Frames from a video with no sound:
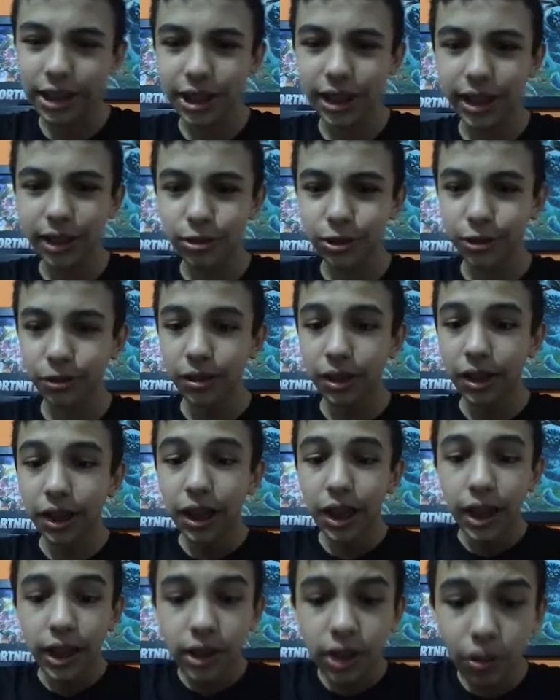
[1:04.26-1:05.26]
que a gente ganhou o jogo.
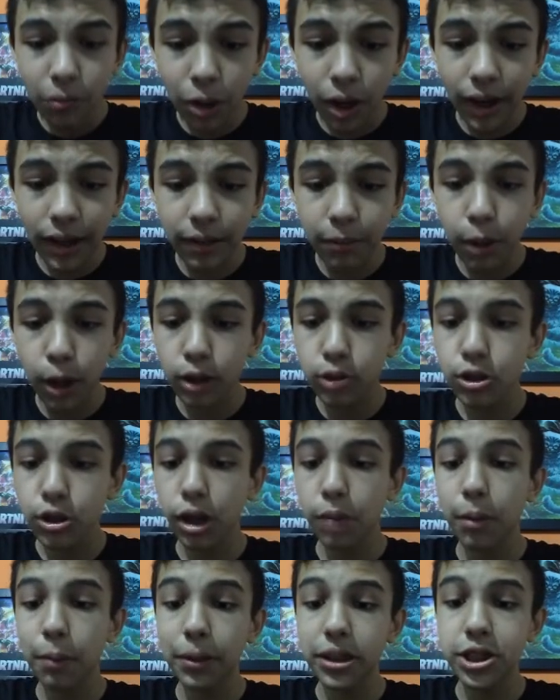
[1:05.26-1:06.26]
Então bora, bora
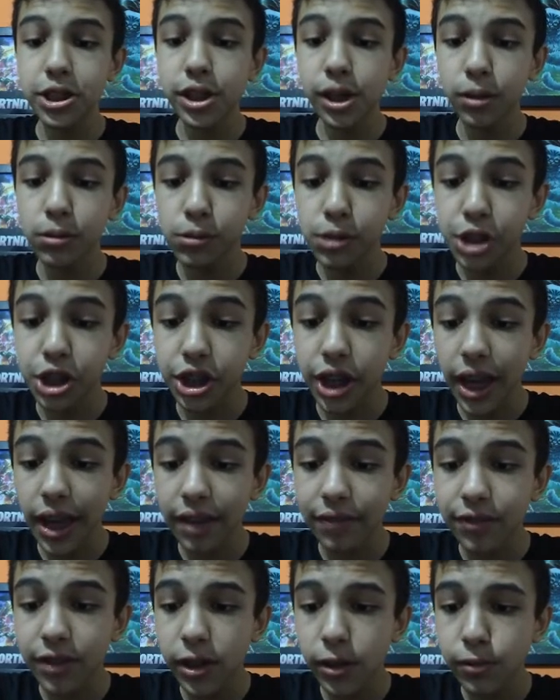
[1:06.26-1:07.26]
jogar uma partida com o
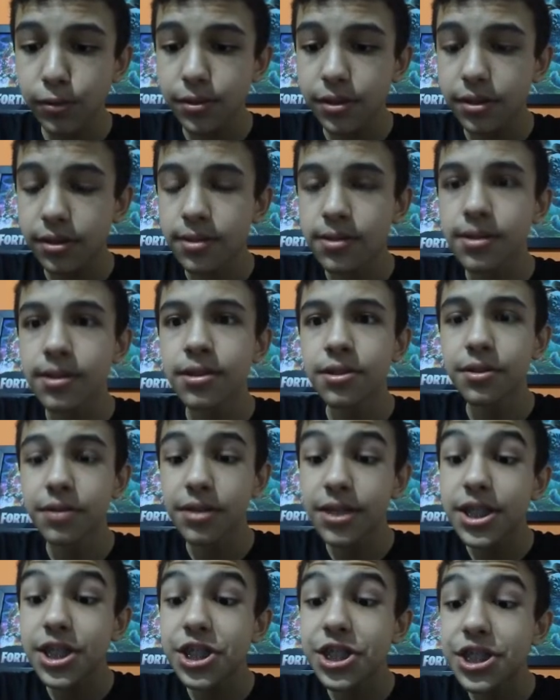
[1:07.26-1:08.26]
Sheffield.
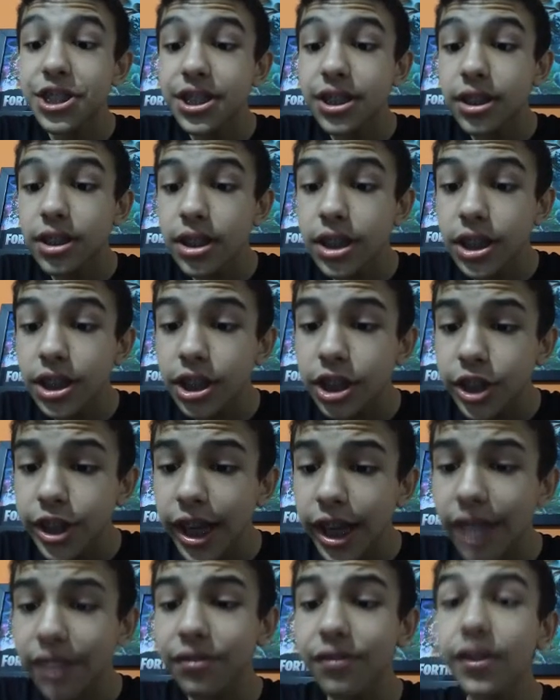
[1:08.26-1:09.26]

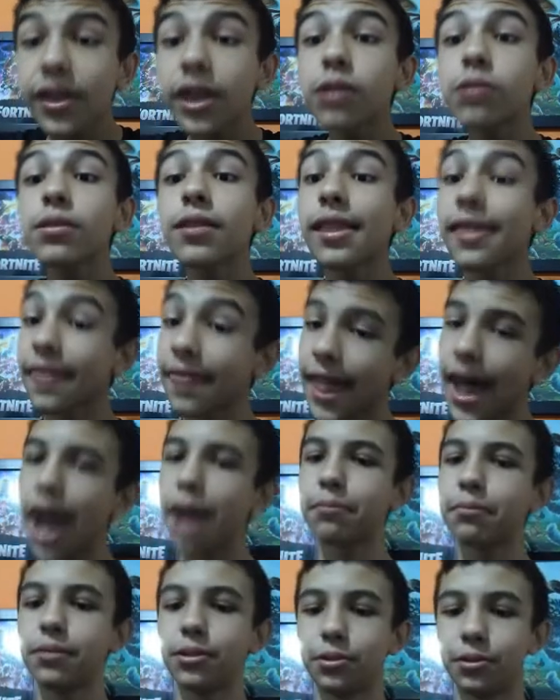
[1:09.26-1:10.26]
Sheffield
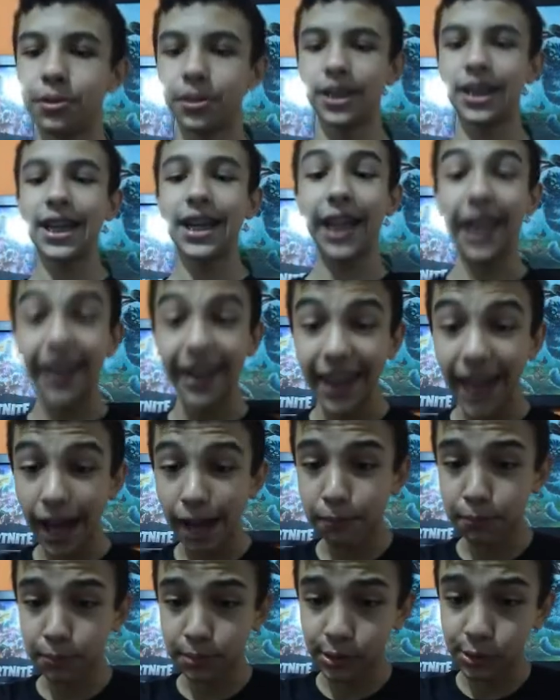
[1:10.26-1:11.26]
W.
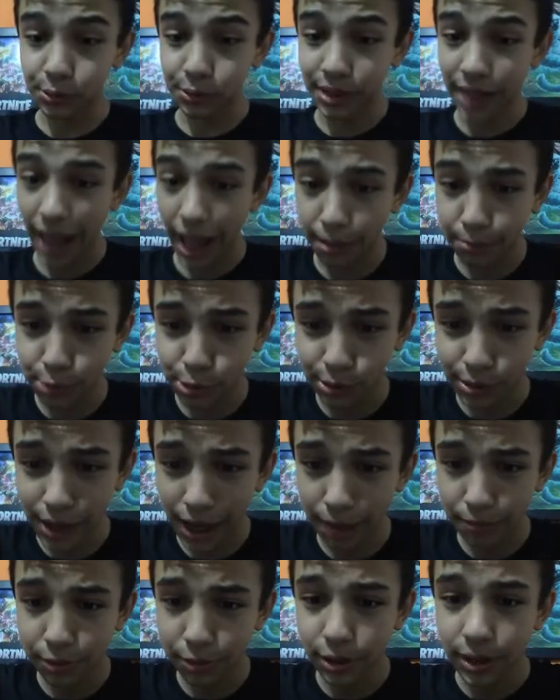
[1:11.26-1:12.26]
W, W,
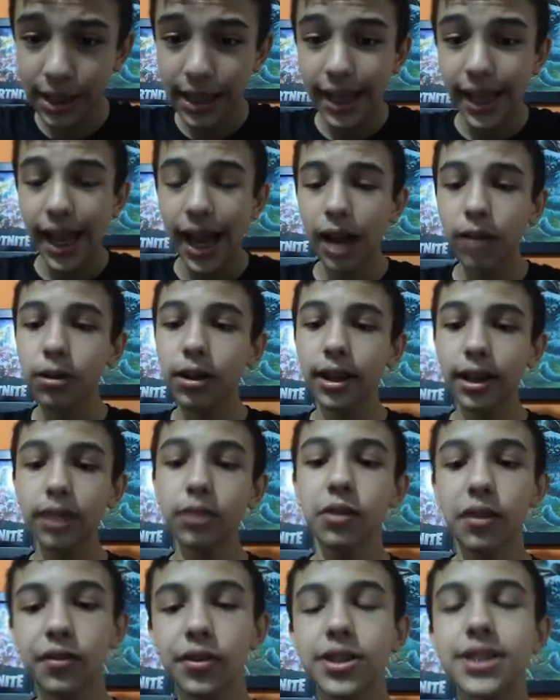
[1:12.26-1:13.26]
W. Agora
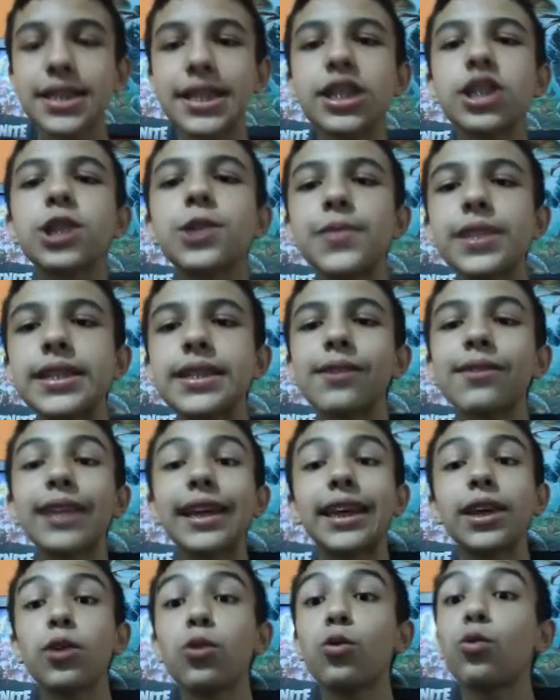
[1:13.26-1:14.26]
eu avancei de divisão, né? Que